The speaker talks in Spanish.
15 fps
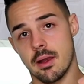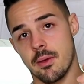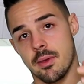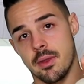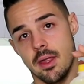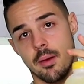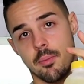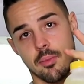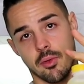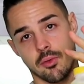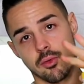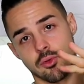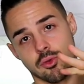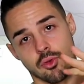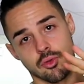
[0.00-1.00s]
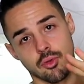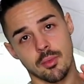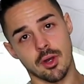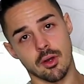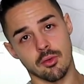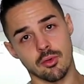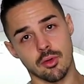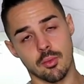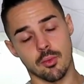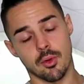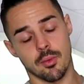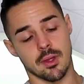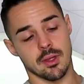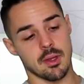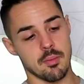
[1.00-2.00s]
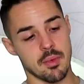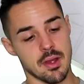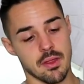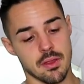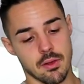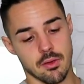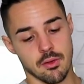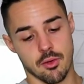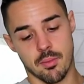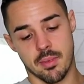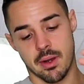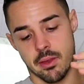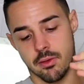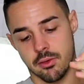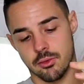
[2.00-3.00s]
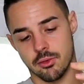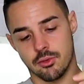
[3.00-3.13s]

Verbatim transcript: la verdad, producto número uno, muy bien de precio comparado con